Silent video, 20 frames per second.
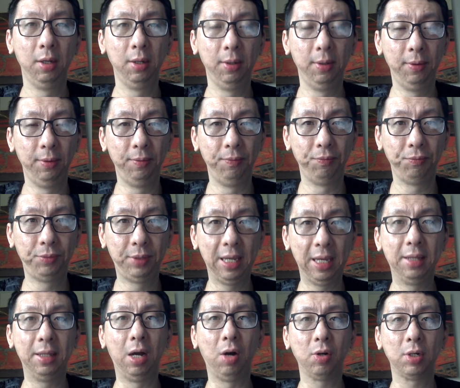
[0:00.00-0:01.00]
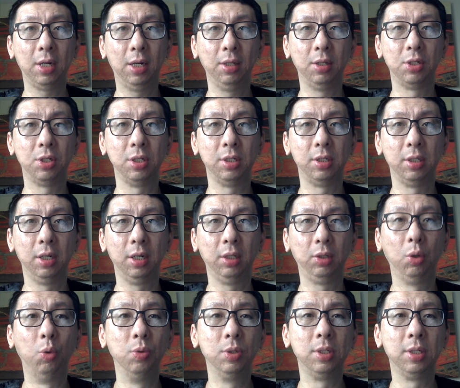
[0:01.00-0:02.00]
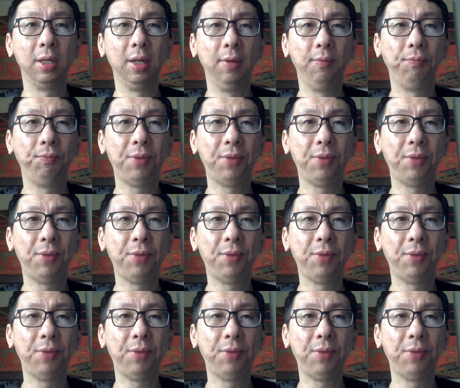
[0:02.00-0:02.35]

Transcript: 呃电脑上的这些东西。